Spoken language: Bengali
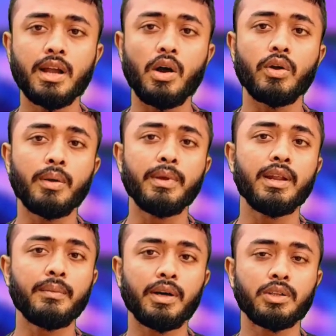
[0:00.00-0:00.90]
কাউকে
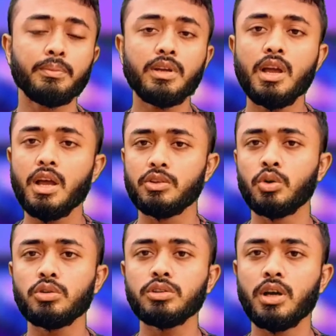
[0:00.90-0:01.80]
মেলের মাধ্যমে
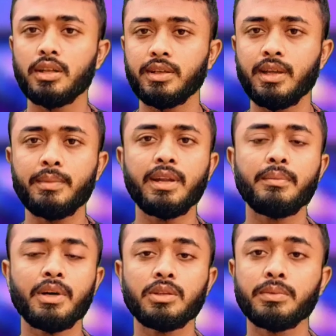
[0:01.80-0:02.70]
ধরুন তাকে
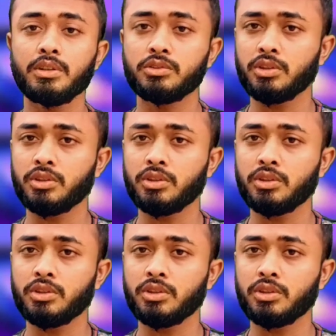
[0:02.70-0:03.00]
মেলের মাধ্যমে